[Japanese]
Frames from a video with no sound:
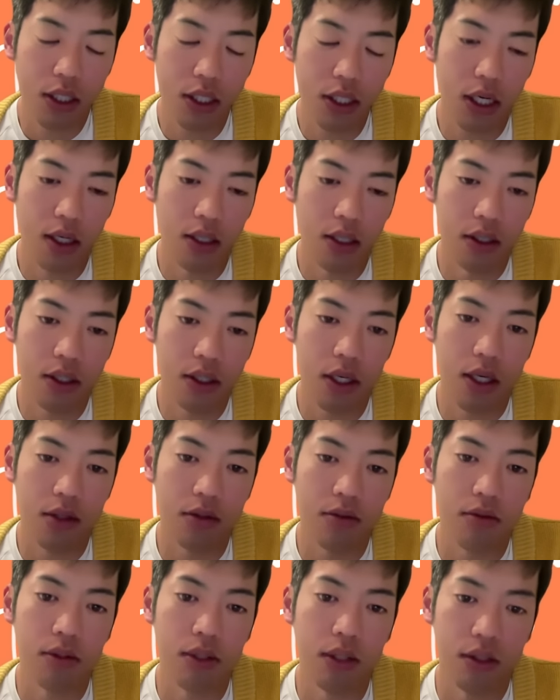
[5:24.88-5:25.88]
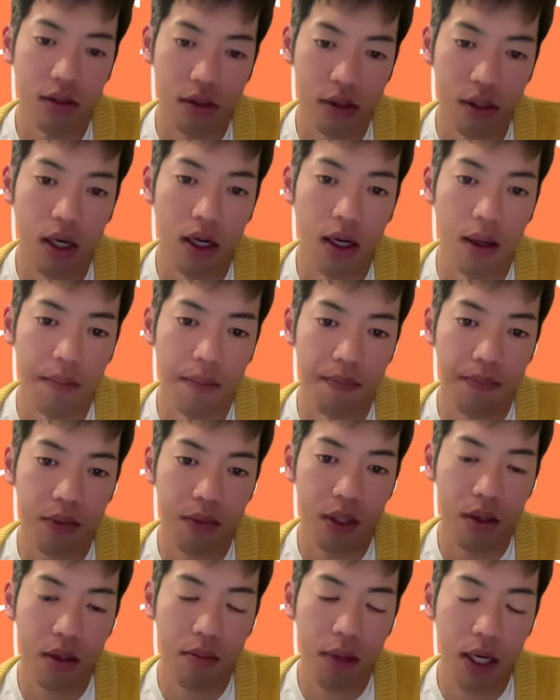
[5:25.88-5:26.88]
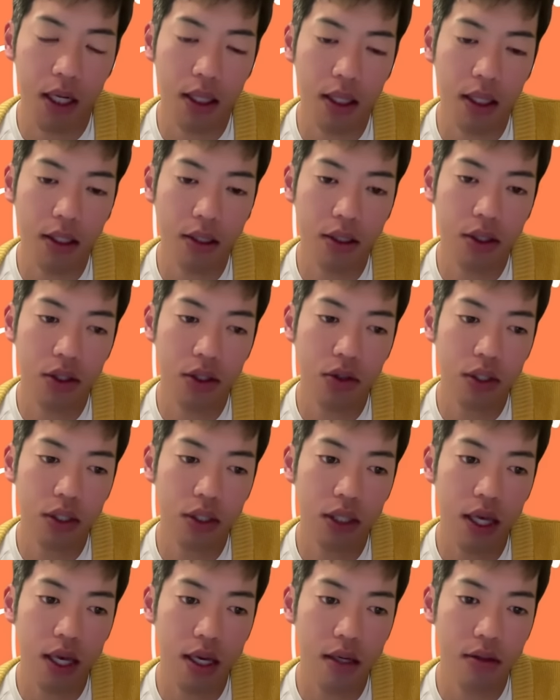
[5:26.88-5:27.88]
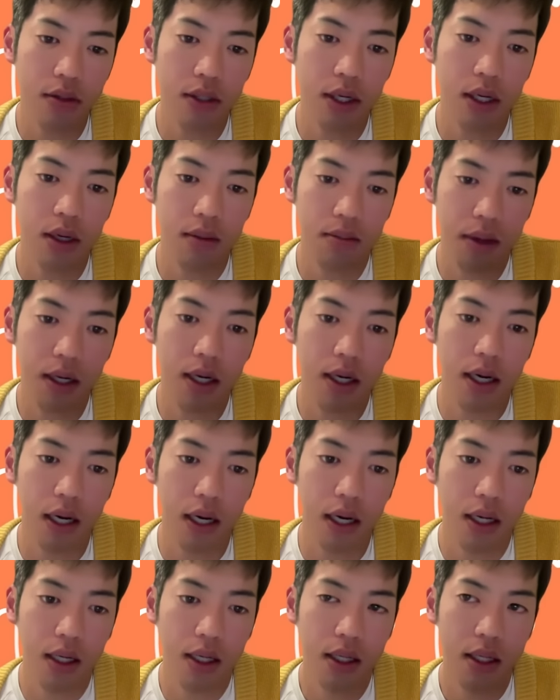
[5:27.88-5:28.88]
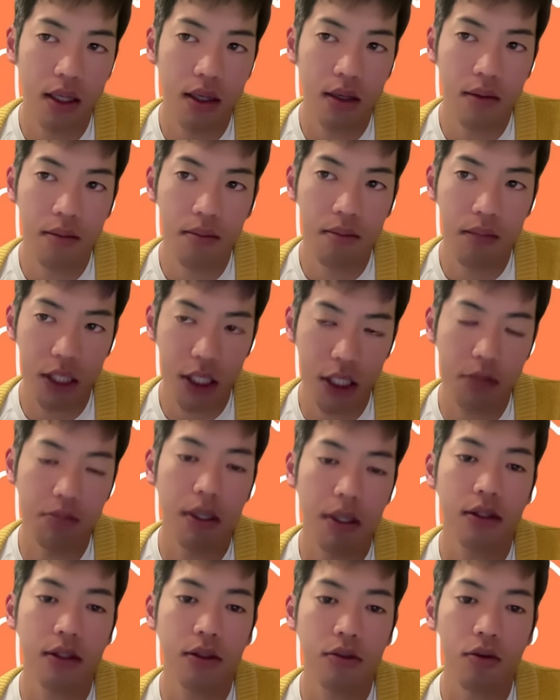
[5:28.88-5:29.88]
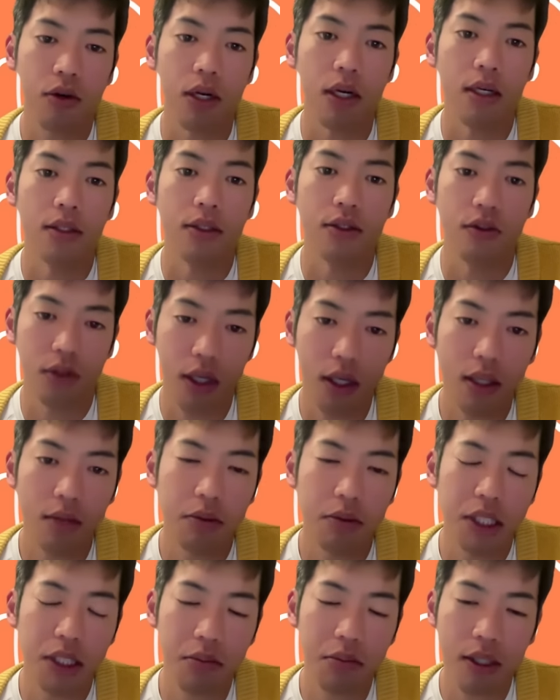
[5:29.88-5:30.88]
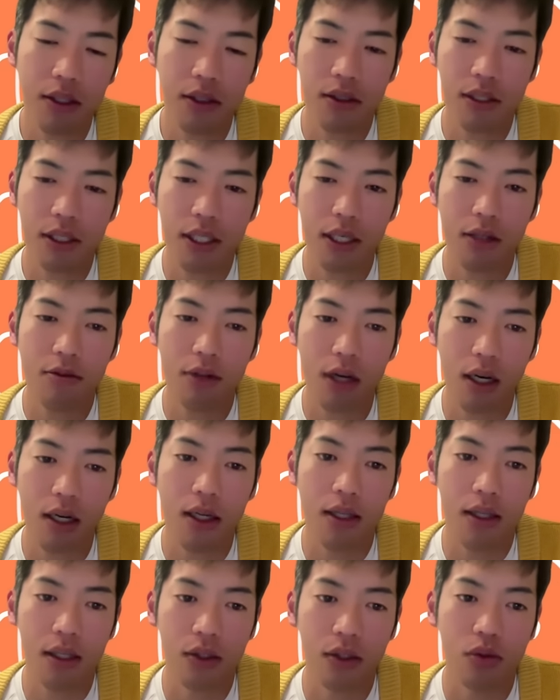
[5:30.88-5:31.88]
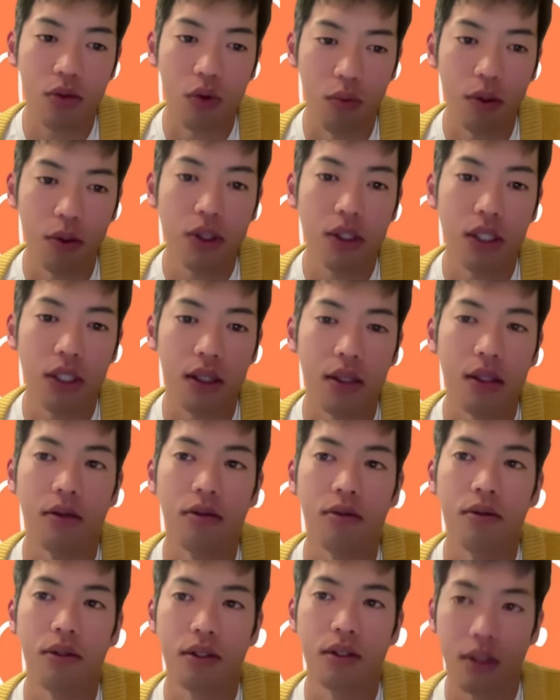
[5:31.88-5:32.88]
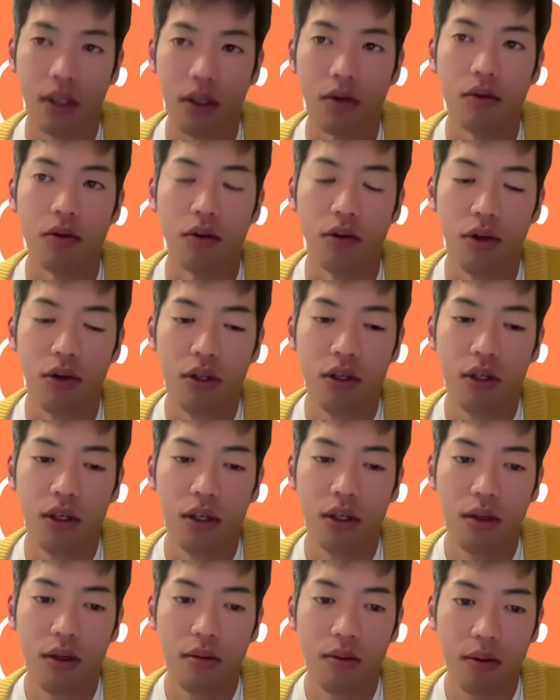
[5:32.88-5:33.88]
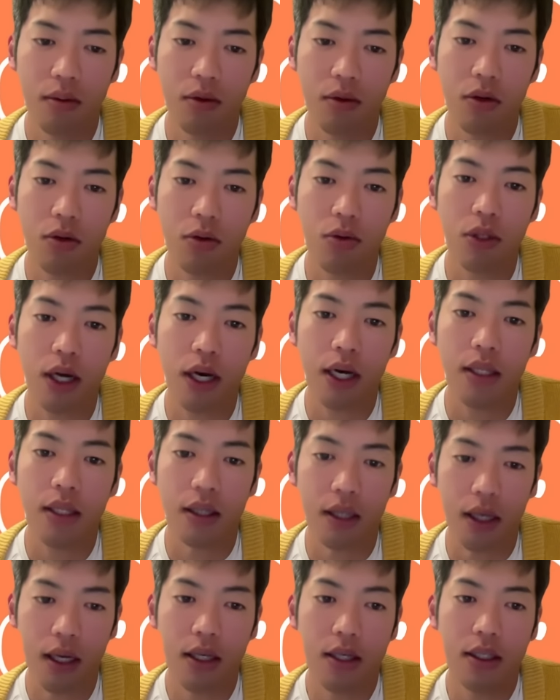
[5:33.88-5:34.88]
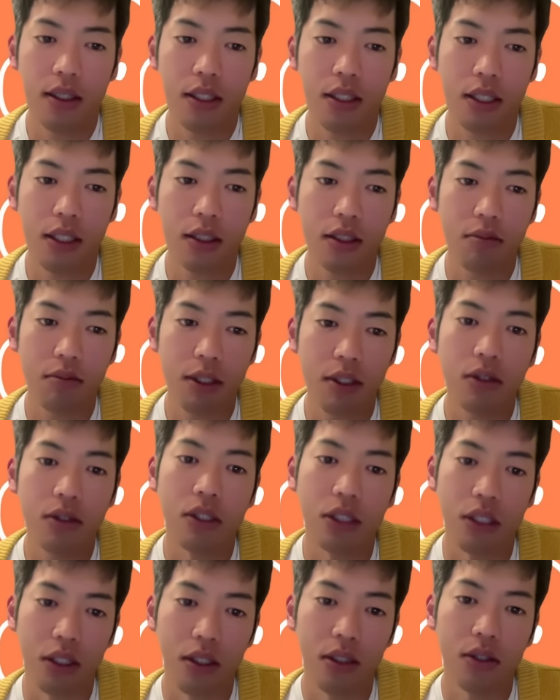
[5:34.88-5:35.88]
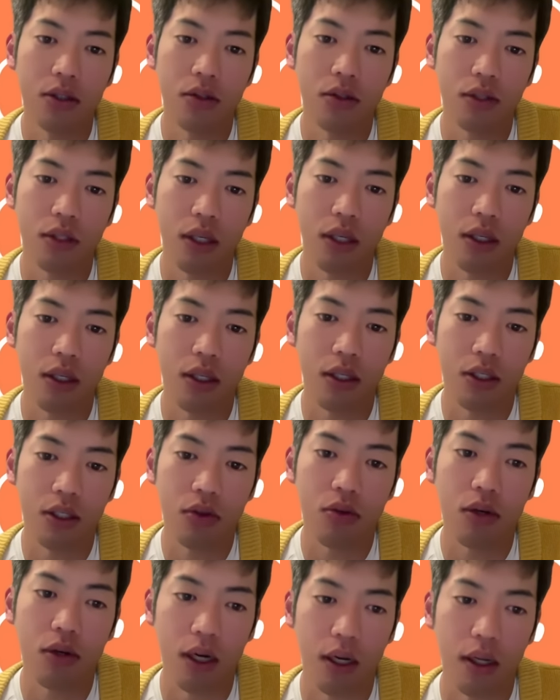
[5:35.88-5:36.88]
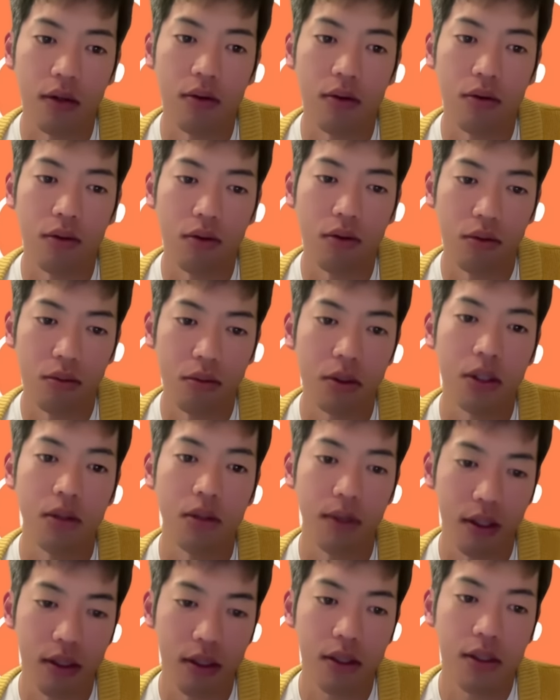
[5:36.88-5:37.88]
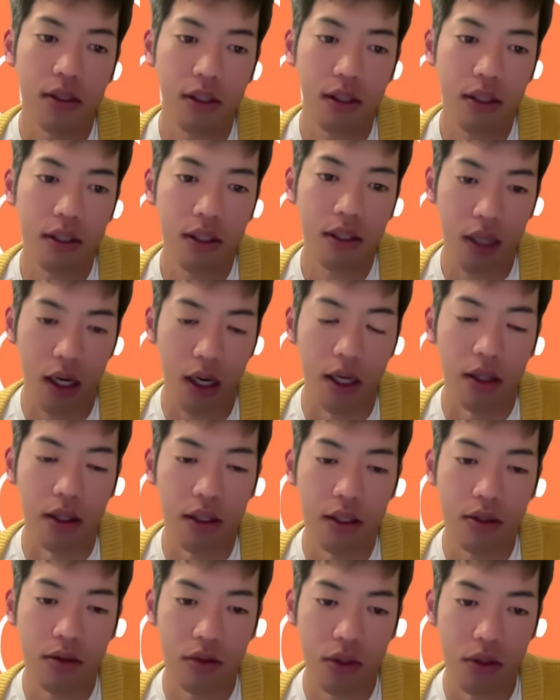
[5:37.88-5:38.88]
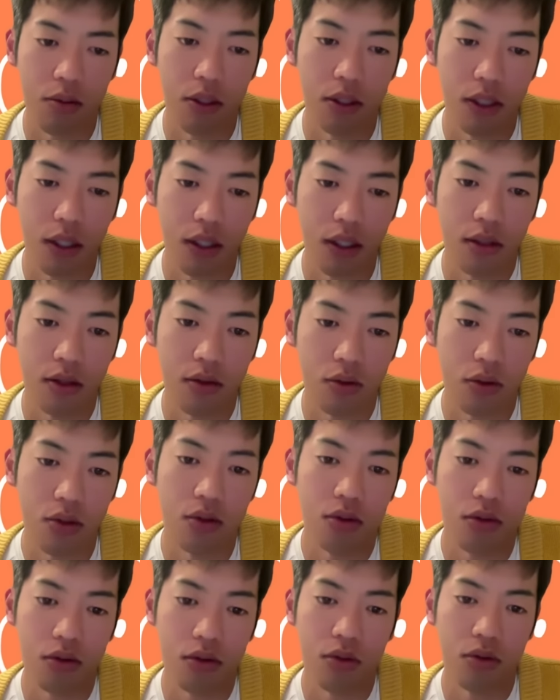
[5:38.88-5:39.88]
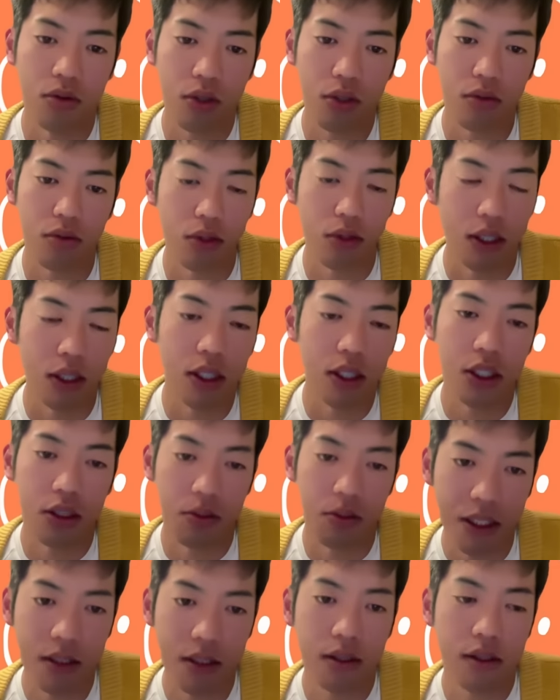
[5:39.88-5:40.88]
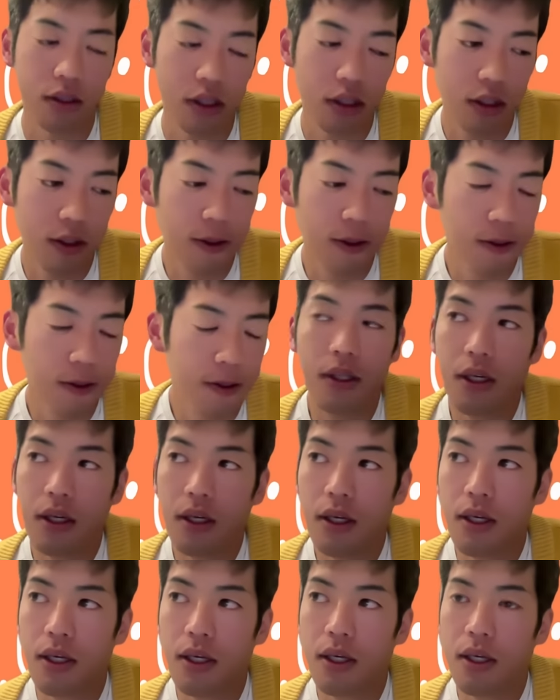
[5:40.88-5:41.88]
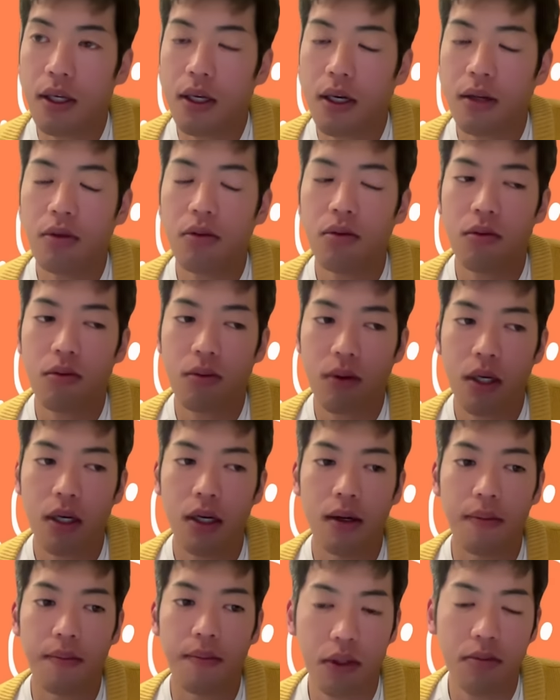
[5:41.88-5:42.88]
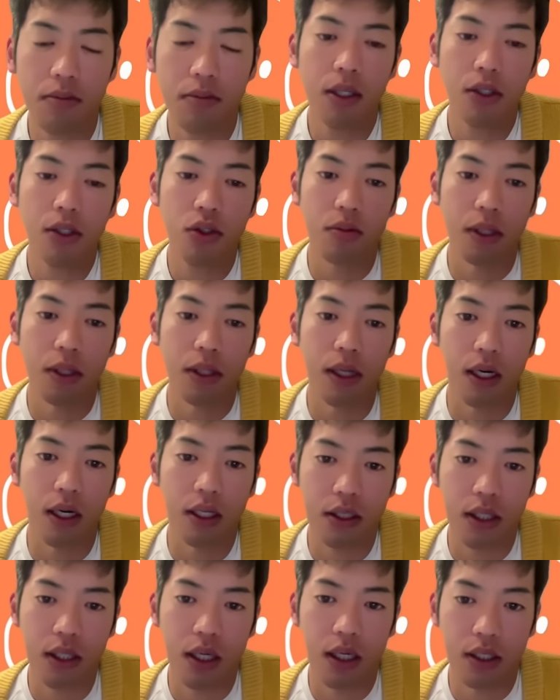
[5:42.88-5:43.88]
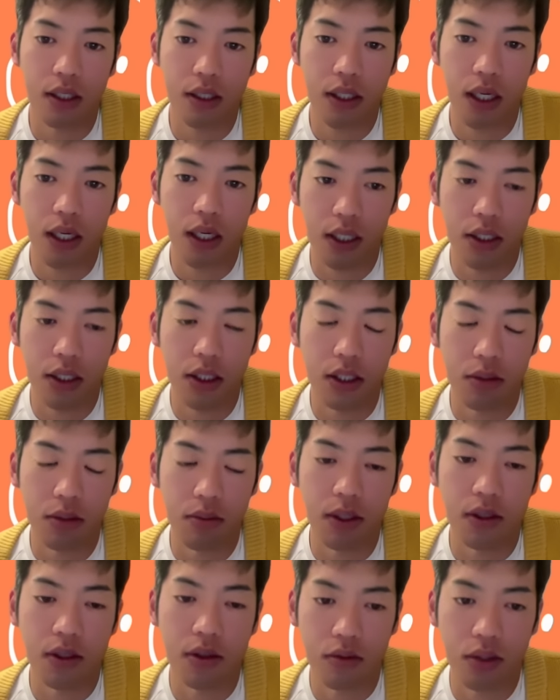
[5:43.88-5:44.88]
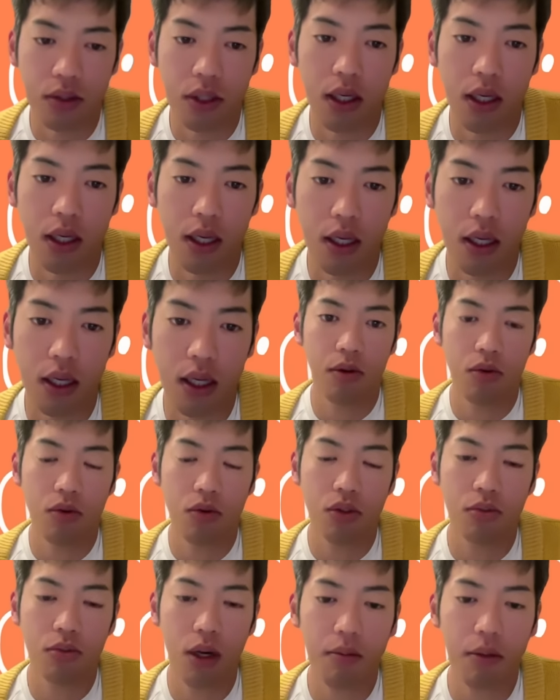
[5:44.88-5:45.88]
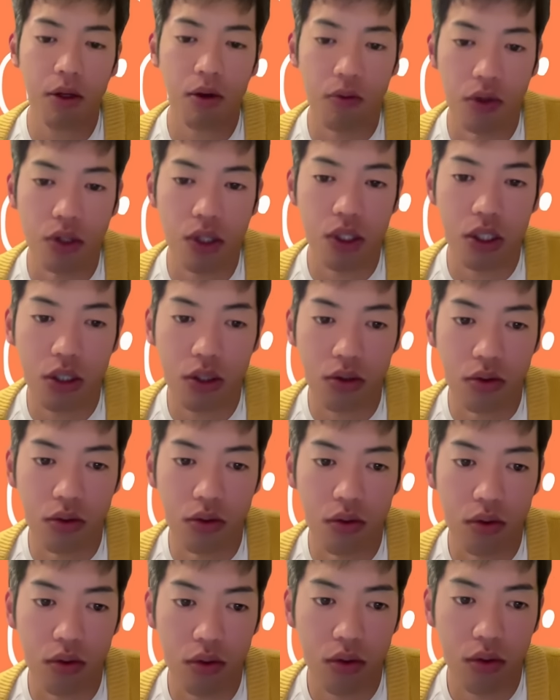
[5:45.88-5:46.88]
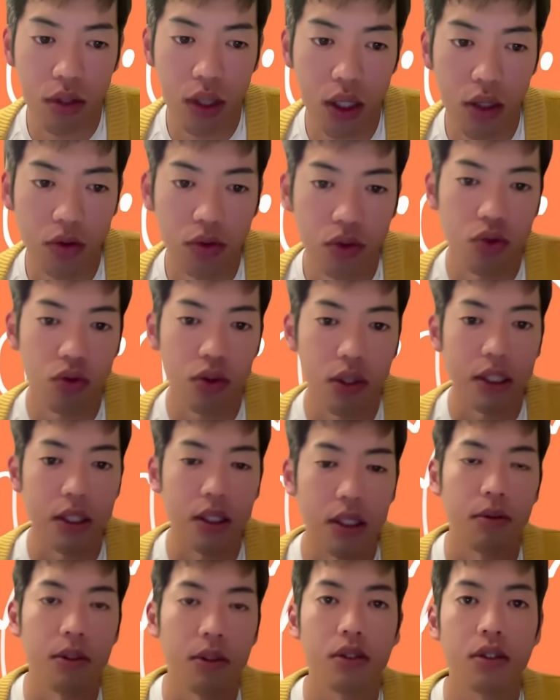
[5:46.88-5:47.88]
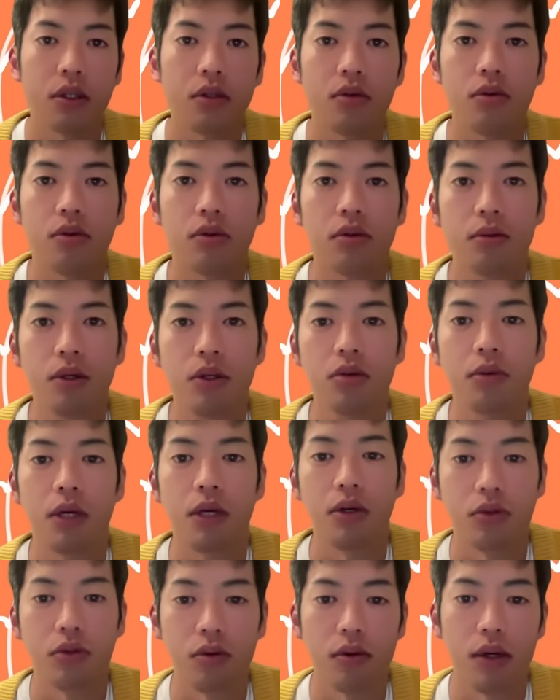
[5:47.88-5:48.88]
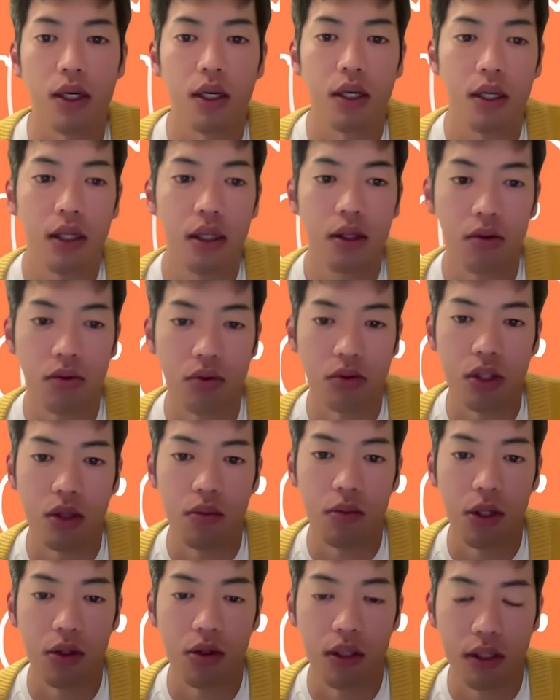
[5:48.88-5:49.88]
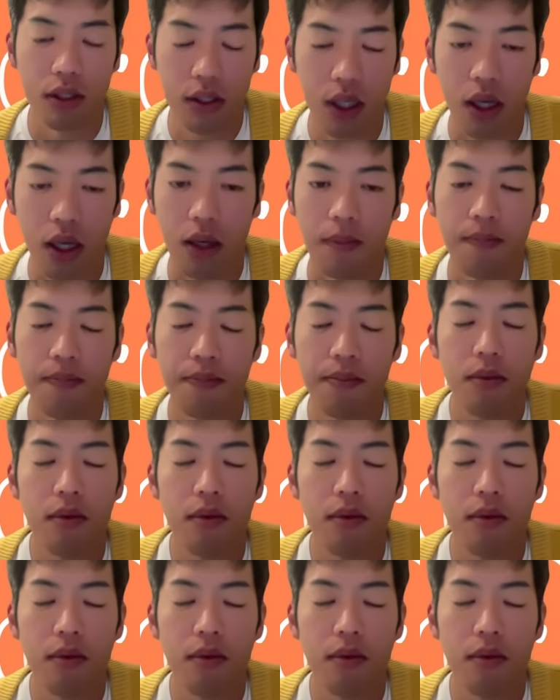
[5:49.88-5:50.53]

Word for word: 思案しているんですが、まあ、かなり強気で行くならば、まあ、始末とかなんですよね。でも、始末いけるかなってちょっと思っちゃってるんですけど、まあ、僕はここであえてね、4月末にちょっと設定しようかなと思ってます。はい。ですので、皆さんご協力よろしくお願いします。で、あとは、メルマガちょっとまた明日、明日配信しますので、まあ、今週も網野義彦の内容の紹介になりますけど、まあ、興味ある人は登録してみてください。